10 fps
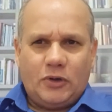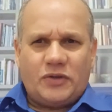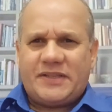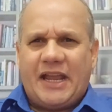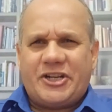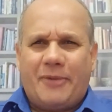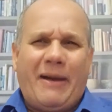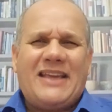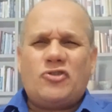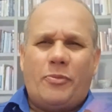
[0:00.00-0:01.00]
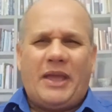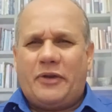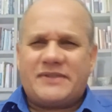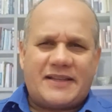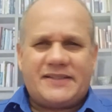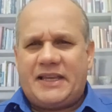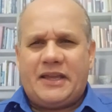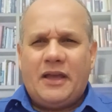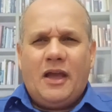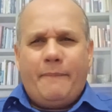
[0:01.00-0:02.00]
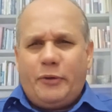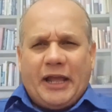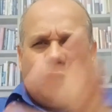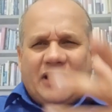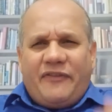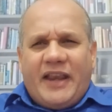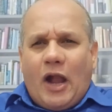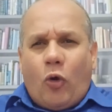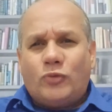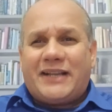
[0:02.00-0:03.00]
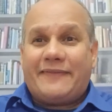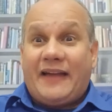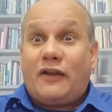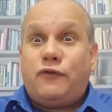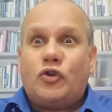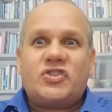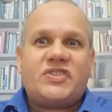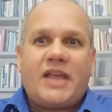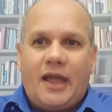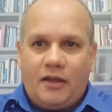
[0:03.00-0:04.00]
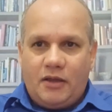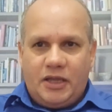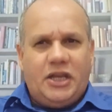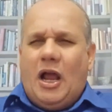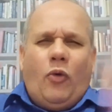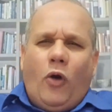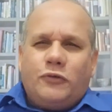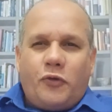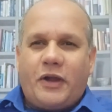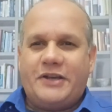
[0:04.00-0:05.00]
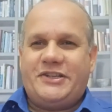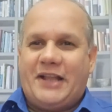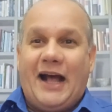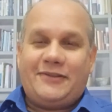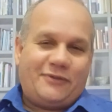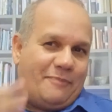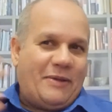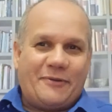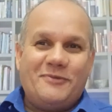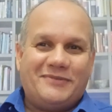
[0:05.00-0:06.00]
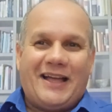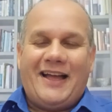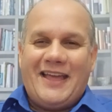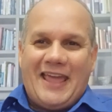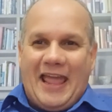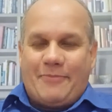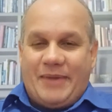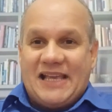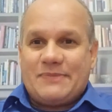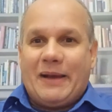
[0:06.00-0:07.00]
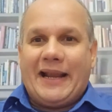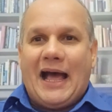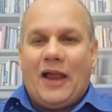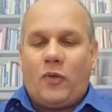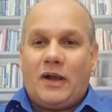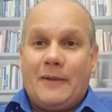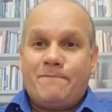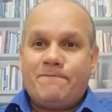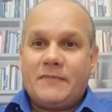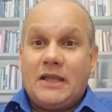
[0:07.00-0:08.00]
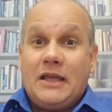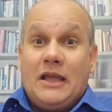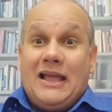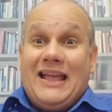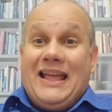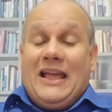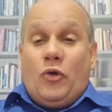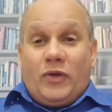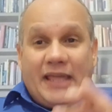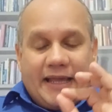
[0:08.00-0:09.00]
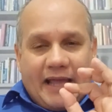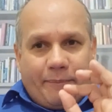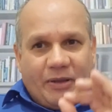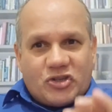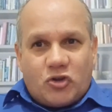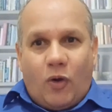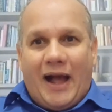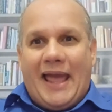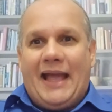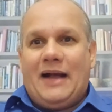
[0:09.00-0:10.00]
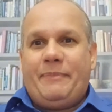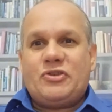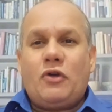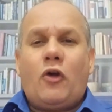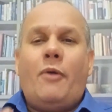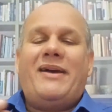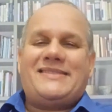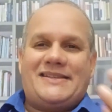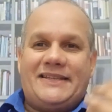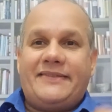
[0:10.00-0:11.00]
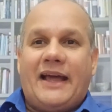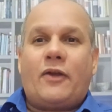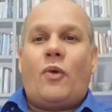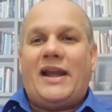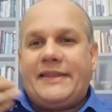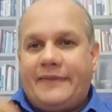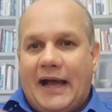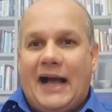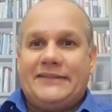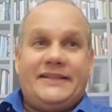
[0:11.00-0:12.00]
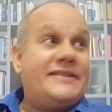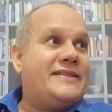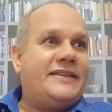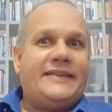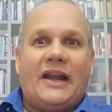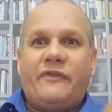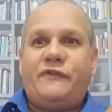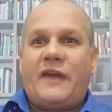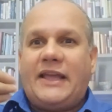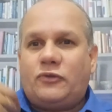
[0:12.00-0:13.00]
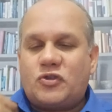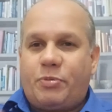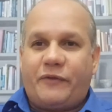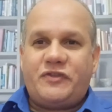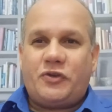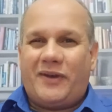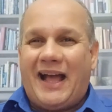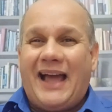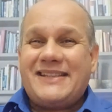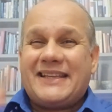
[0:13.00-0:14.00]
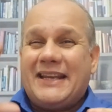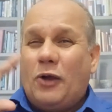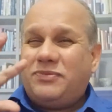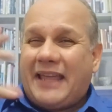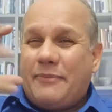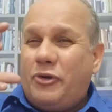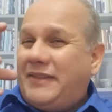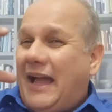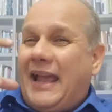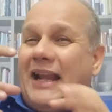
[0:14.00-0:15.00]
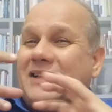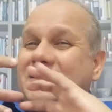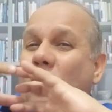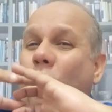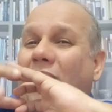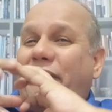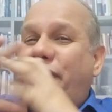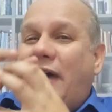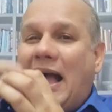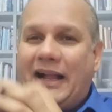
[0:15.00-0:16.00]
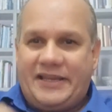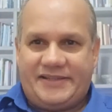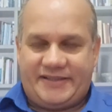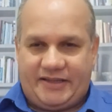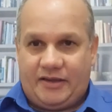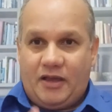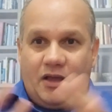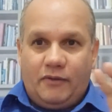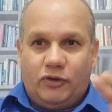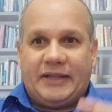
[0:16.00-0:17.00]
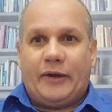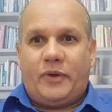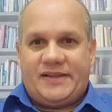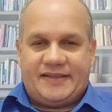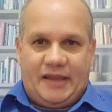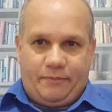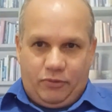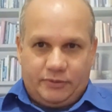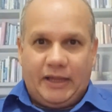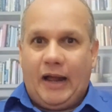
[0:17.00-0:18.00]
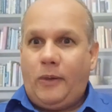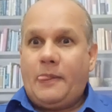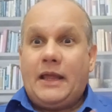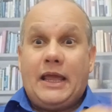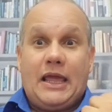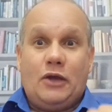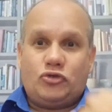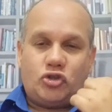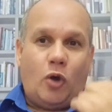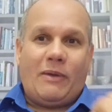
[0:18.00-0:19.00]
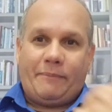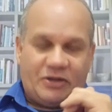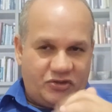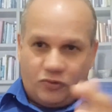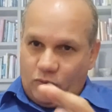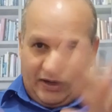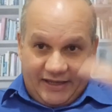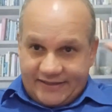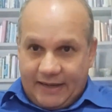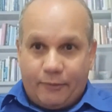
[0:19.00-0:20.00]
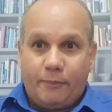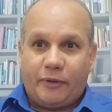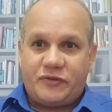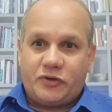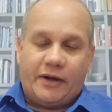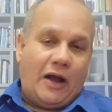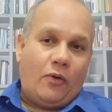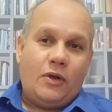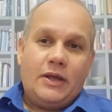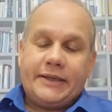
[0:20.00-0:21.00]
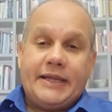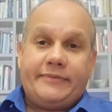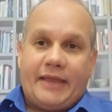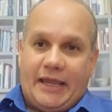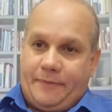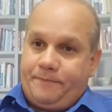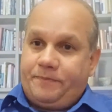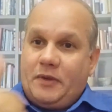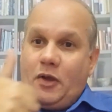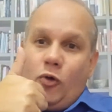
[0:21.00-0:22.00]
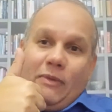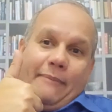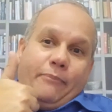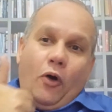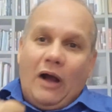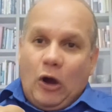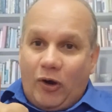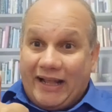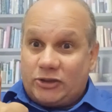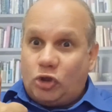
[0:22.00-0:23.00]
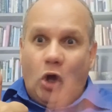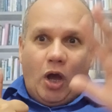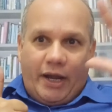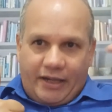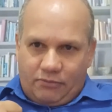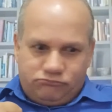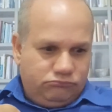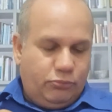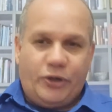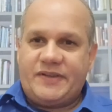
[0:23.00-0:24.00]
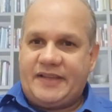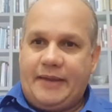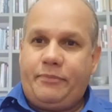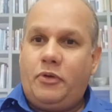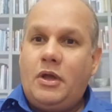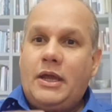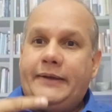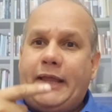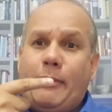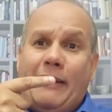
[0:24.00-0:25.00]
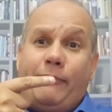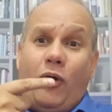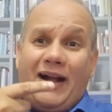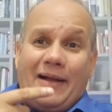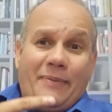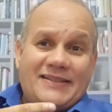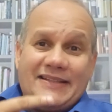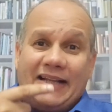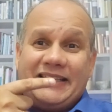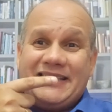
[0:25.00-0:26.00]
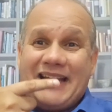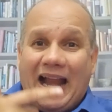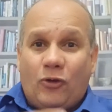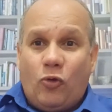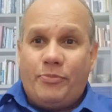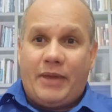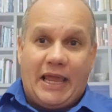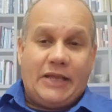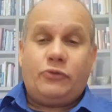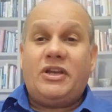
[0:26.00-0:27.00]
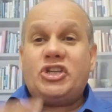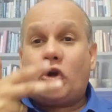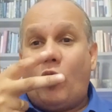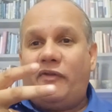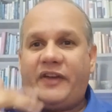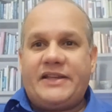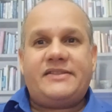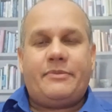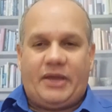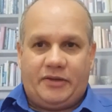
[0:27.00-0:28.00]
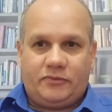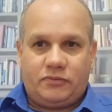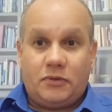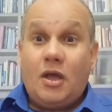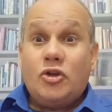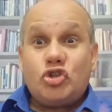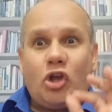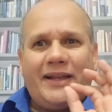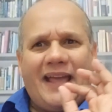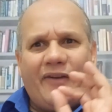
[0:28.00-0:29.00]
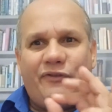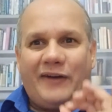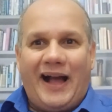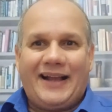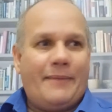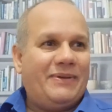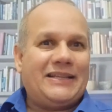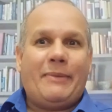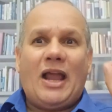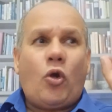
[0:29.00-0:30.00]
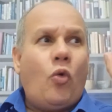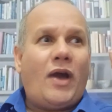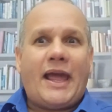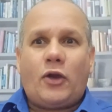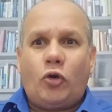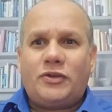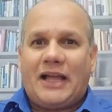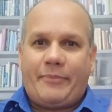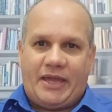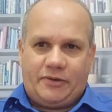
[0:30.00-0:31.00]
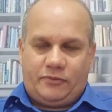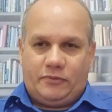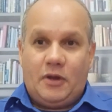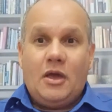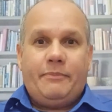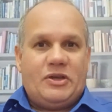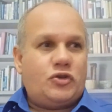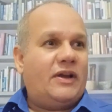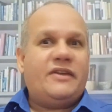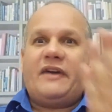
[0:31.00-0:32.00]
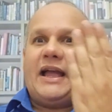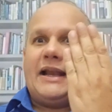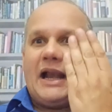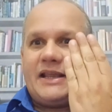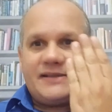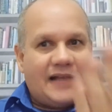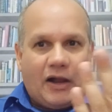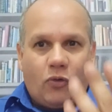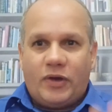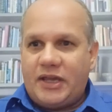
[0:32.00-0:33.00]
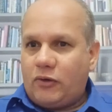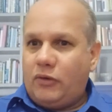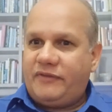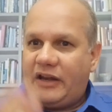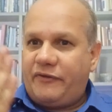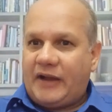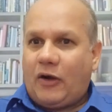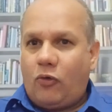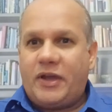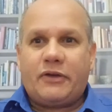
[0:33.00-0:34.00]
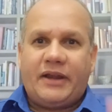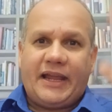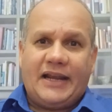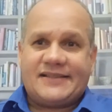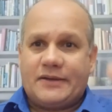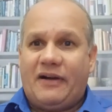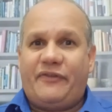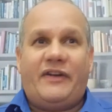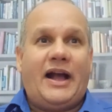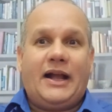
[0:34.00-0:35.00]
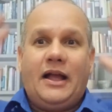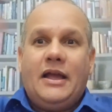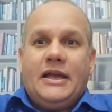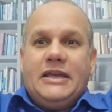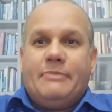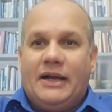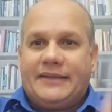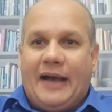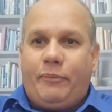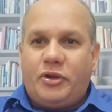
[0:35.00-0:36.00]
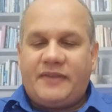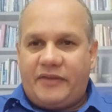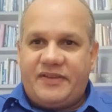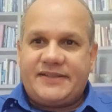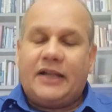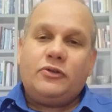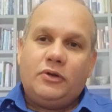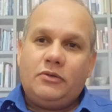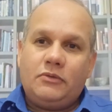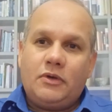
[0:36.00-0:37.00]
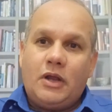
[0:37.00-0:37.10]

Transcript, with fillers: Ou seja, mais ou menos assim, por que, que eu deveria contratar você e não outro candidato? A pergunta é a mesma, análoga. O que, que a pessoa erra? A pessoa começa a citar qualidades, citar feitos profissionais que não tem muita relação com a vaga em si. Vou dar um exemplo, tá? Eu sou uma pessoa, exemplo, um profissional que tem uma boa oratória, por exemplo, que tem uma boa capacidade de argumento e de convencimento. Só que a vaga é para trabalhar com recrutamento. Pessoa que vai analisar currículo, verificar currículo em relação à vaga e mandar para o entrevistador.